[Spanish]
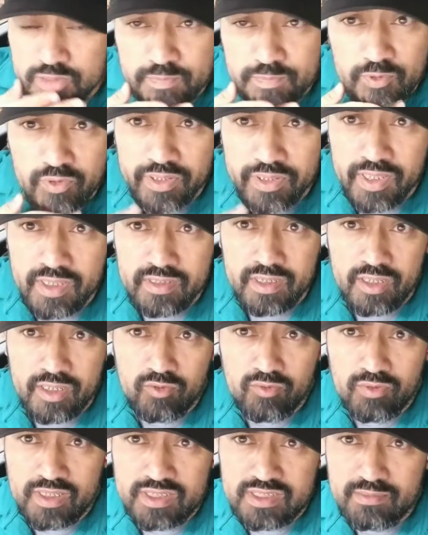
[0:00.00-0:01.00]
Espero que hayan
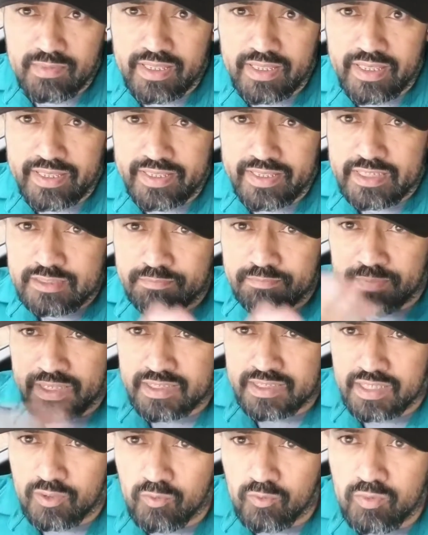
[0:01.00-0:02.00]
tenido una semana
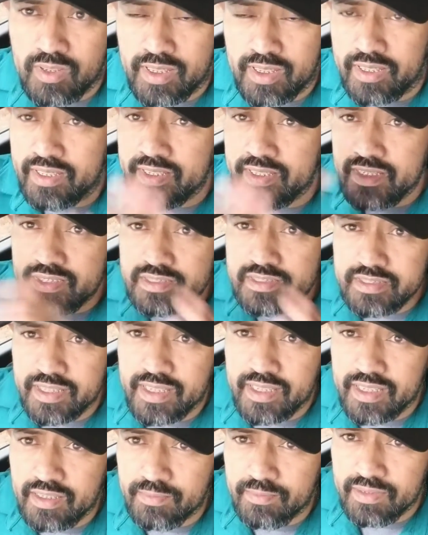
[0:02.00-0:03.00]
espectacular, llena de